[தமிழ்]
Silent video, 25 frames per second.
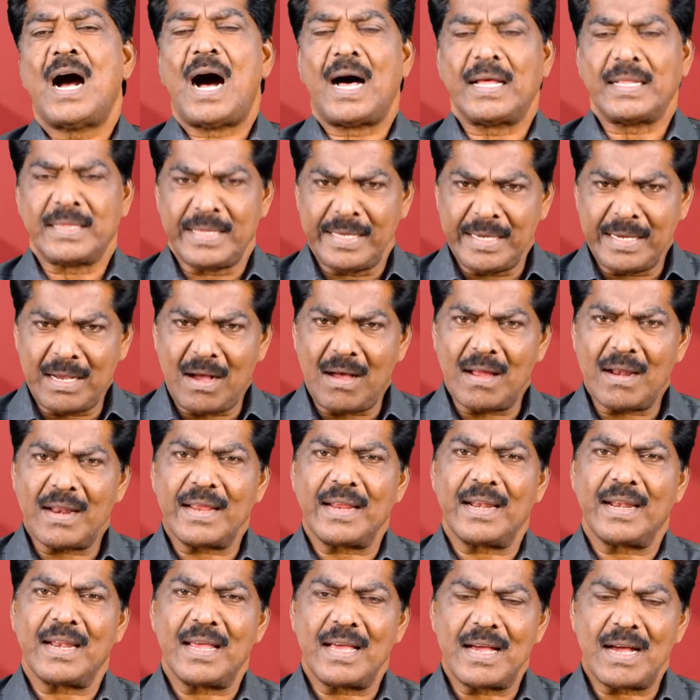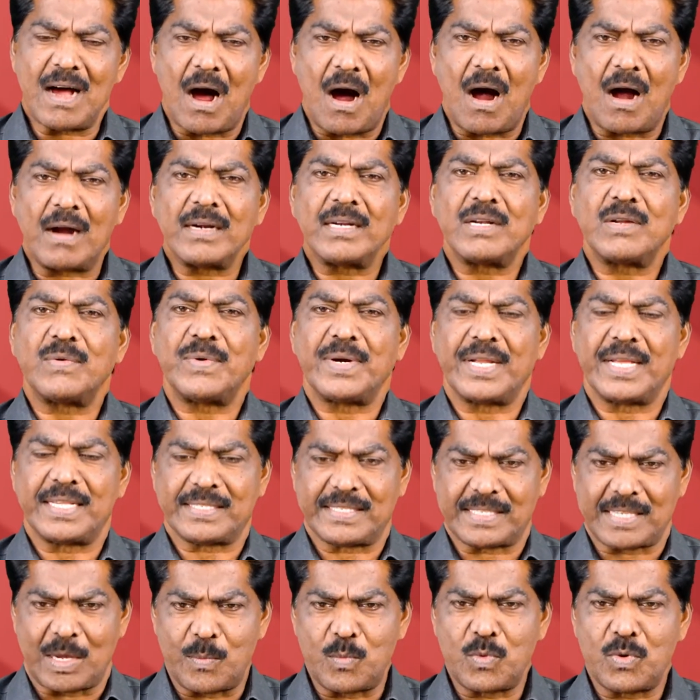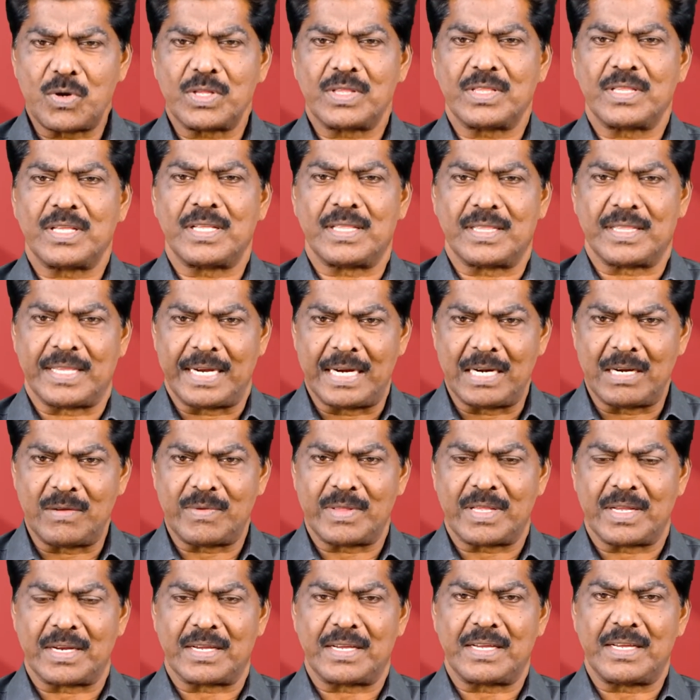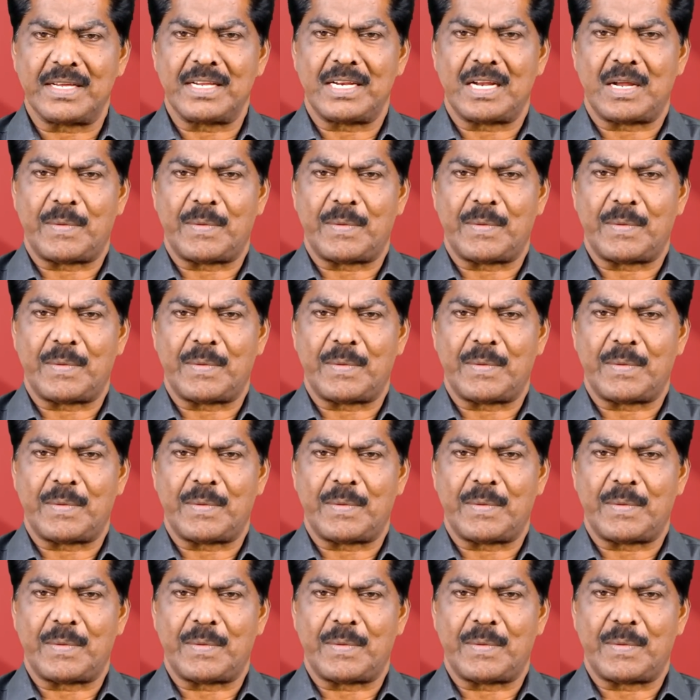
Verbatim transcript: அதிகாலையில் ஆண்டவருடைய சமூகத்தை தேடுவதற்கு